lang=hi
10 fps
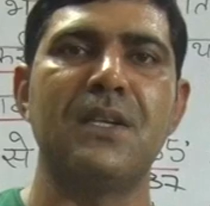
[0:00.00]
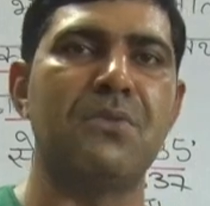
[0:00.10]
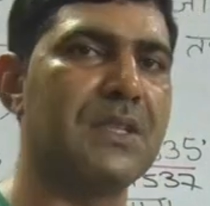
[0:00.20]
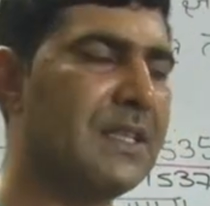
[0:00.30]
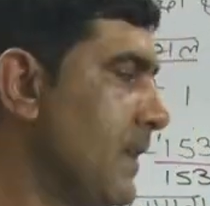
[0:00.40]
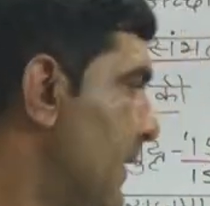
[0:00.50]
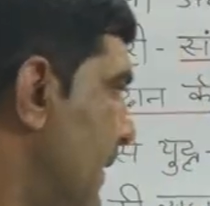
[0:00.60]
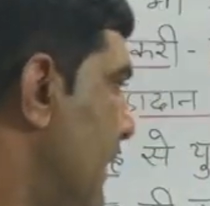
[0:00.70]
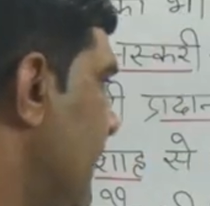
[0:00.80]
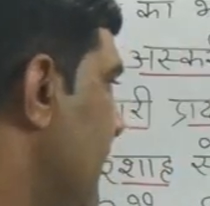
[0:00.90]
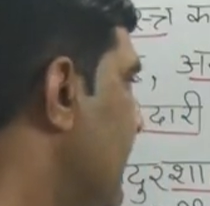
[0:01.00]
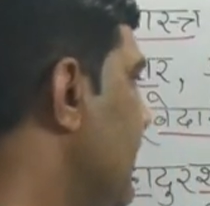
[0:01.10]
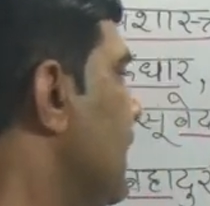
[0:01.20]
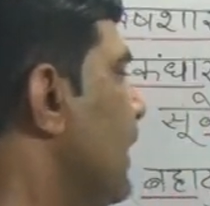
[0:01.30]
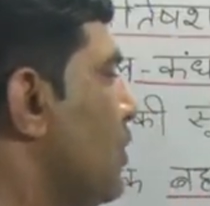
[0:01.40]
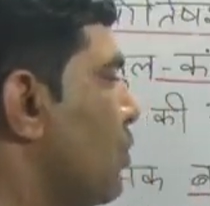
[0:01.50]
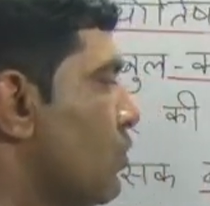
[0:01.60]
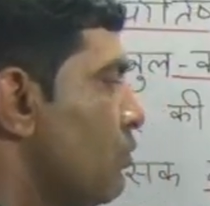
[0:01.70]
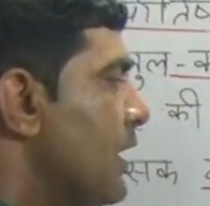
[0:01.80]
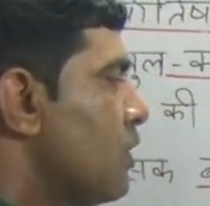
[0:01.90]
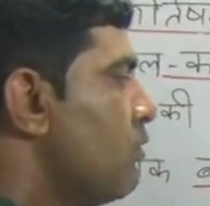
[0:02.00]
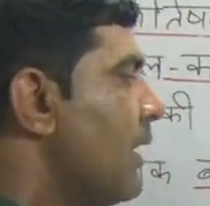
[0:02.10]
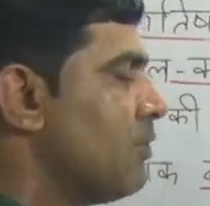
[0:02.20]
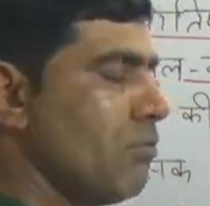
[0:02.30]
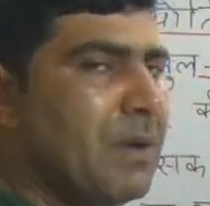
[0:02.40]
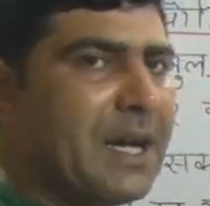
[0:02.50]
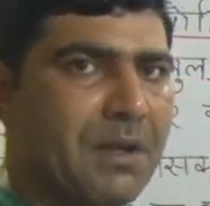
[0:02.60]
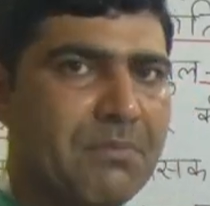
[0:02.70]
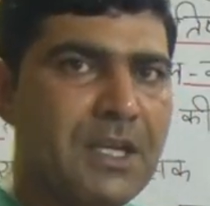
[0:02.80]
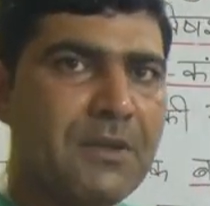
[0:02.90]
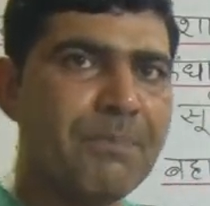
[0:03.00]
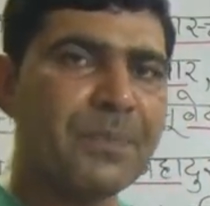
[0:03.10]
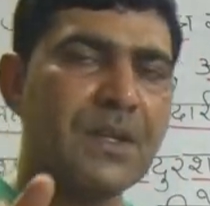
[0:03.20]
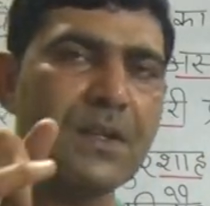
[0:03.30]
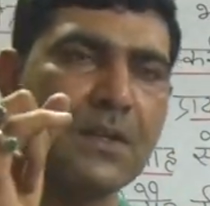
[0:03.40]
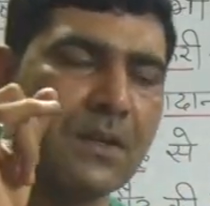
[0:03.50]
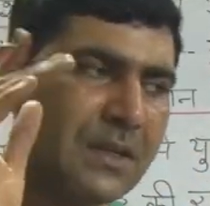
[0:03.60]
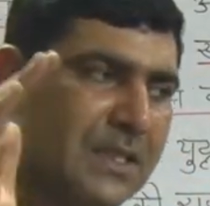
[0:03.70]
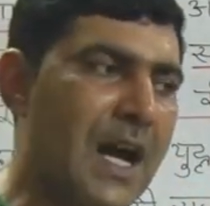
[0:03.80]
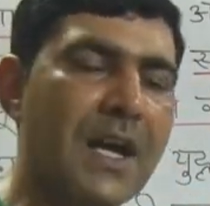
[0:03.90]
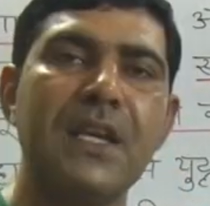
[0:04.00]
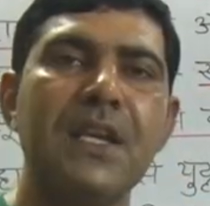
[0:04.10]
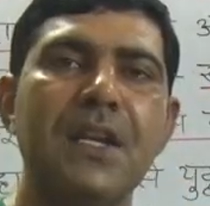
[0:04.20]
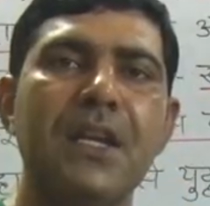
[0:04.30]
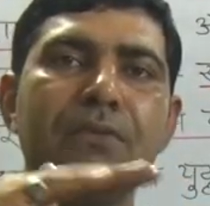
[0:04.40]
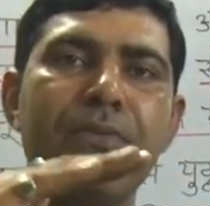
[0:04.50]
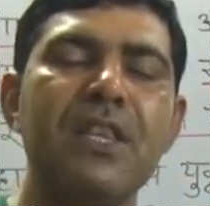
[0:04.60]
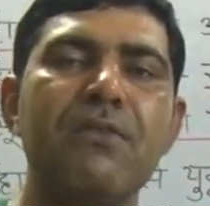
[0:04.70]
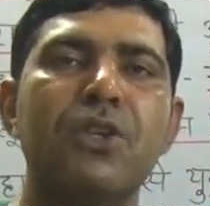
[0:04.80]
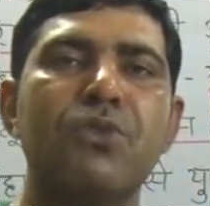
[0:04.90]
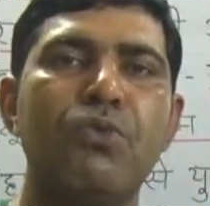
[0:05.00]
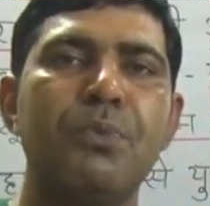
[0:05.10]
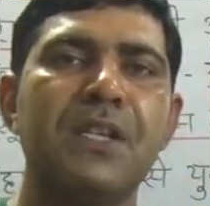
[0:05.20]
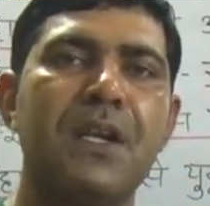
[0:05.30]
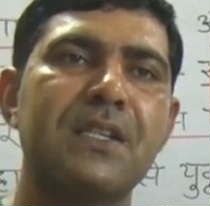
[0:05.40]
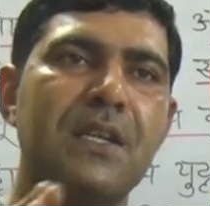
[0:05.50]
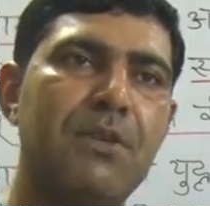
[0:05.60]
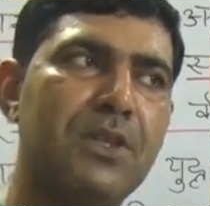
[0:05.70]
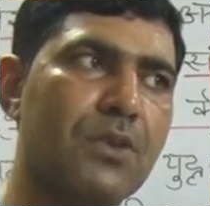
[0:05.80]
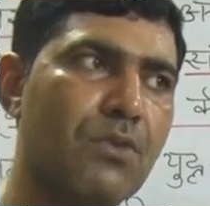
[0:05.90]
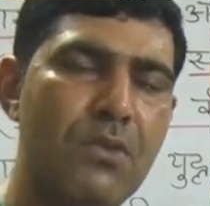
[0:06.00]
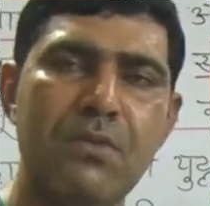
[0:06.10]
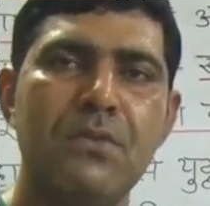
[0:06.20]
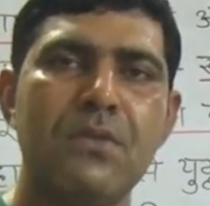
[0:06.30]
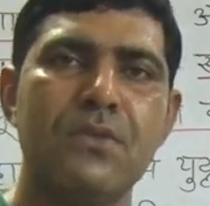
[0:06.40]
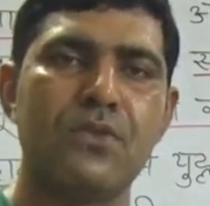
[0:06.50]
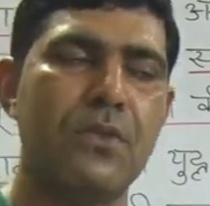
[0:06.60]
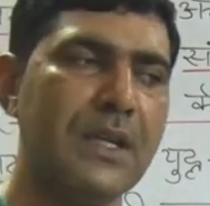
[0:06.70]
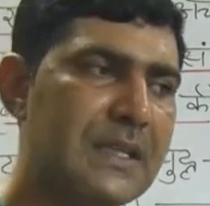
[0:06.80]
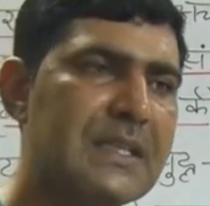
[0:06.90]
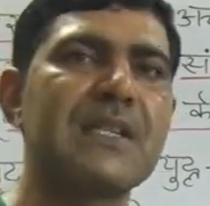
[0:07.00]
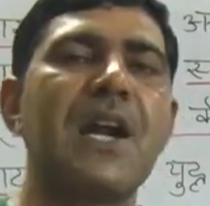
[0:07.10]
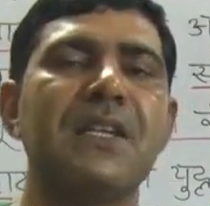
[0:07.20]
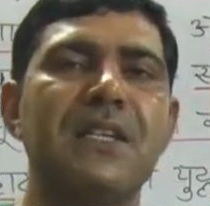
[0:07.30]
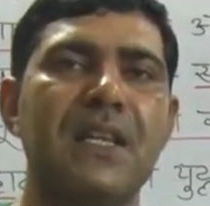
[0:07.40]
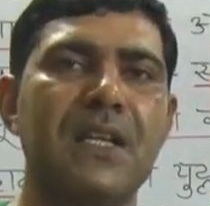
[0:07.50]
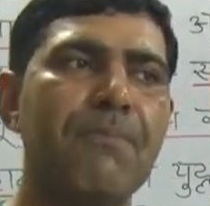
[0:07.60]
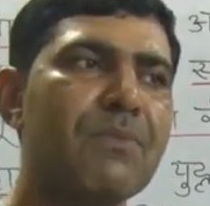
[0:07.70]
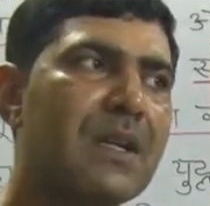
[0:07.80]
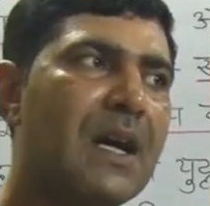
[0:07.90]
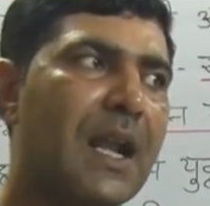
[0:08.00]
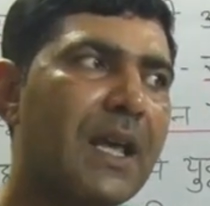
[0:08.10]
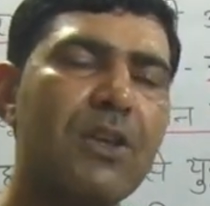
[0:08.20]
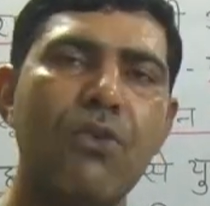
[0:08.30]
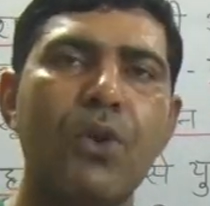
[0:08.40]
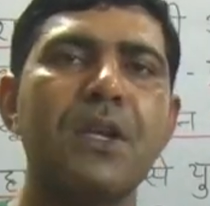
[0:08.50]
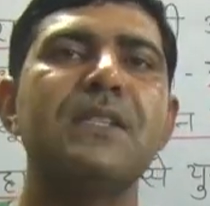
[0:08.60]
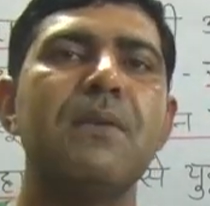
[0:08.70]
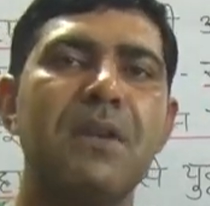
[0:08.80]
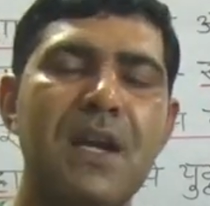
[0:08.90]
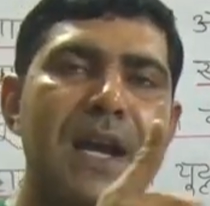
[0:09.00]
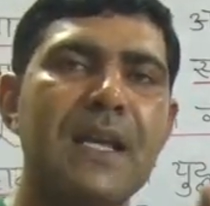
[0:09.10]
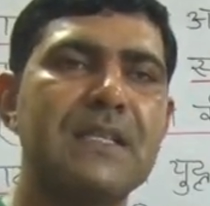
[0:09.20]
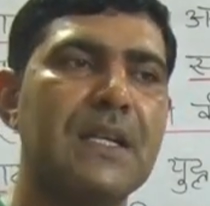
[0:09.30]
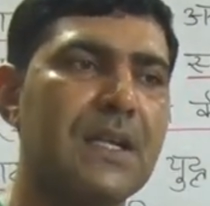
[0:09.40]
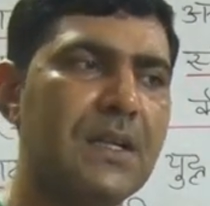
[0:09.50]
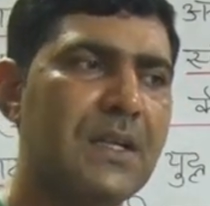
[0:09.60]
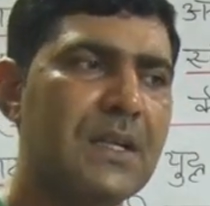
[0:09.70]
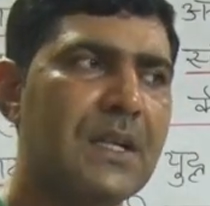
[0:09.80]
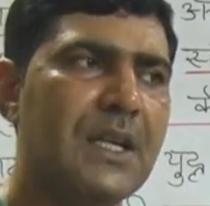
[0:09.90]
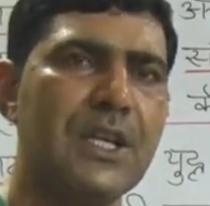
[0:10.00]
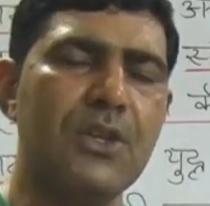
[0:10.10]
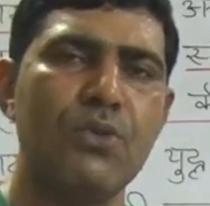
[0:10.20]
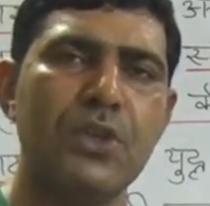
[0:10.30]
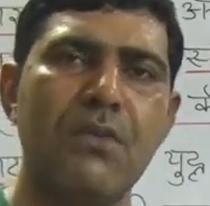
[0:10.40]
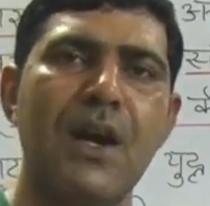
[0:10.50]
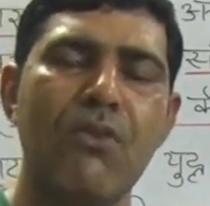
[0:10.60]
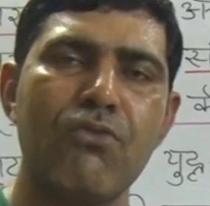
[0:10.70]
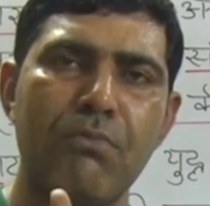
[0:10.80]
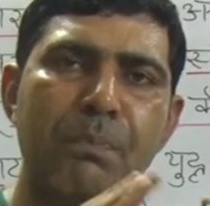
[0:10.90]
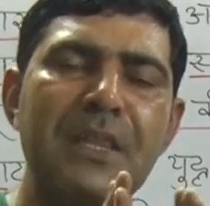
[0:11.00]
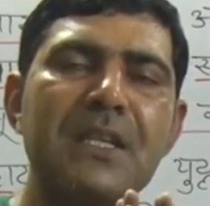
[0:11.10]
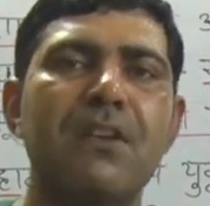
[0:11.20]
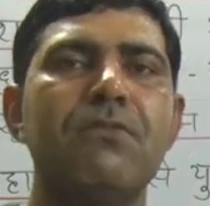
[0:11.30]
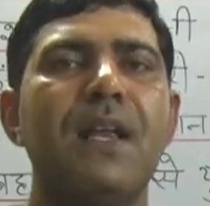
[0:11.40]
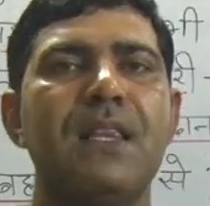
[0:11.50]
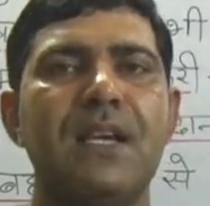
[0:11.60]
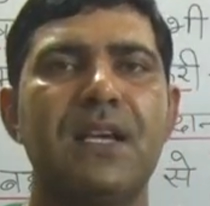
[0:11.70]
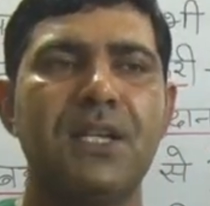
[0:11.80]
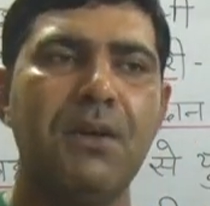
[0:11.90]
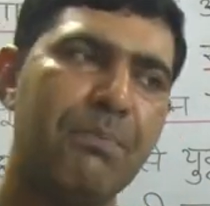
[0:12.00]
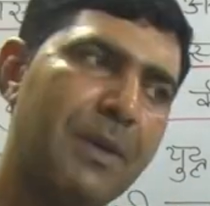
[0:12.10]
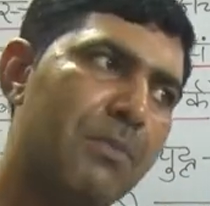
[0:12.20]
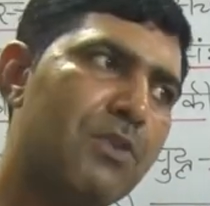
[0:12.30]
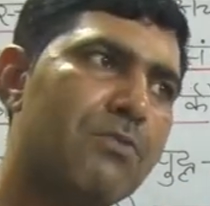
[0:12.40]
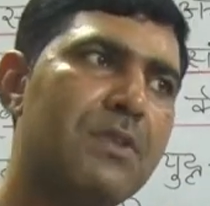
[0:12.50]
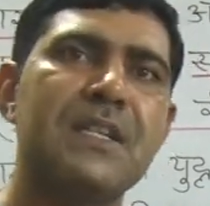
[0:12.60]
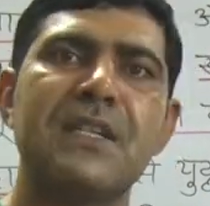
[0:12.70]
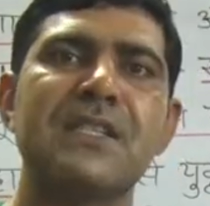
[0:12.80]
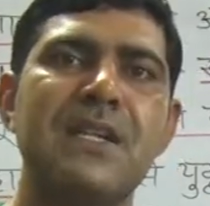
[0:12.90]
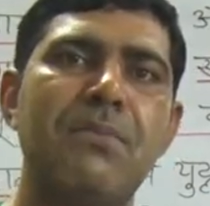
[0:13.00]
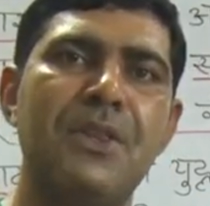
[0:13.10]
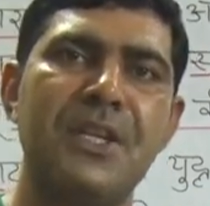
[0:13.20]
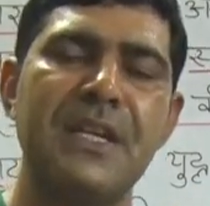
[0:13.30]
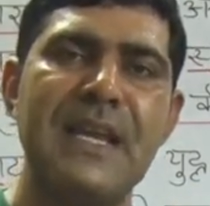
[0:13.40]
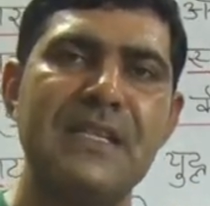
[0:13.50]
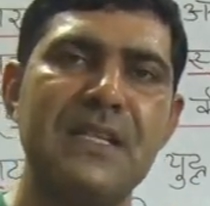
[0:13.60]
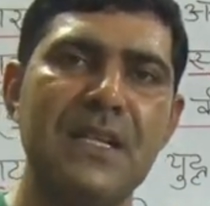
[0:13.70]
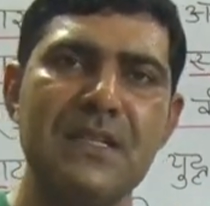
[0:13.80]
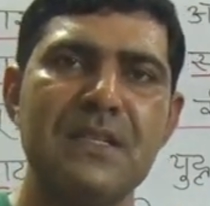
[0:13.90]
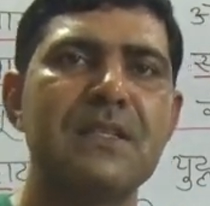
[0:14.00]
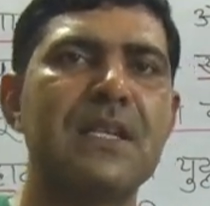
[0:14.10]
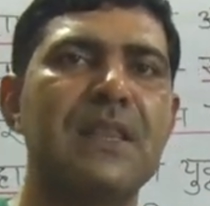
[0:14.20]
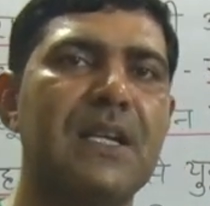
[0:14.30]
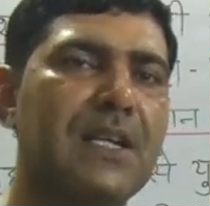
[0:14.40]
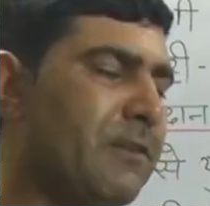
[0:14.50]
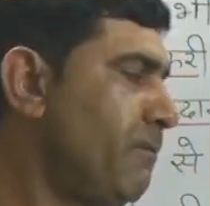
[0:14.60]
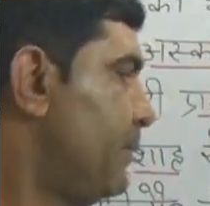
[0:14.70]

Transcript: होता है तो स्टूडेंट 1612 में जहांगीर ने विधिवत रूप से रक्षाबंधन को जो है स्टार्ट किया था हालांकि औरंगजेब ने आगे चलकर हिंदू त्योहारों को बंद करवा दिया था फिर भी स्टूडेंट्स रक्षाबंधन एज इट इज चलता रहा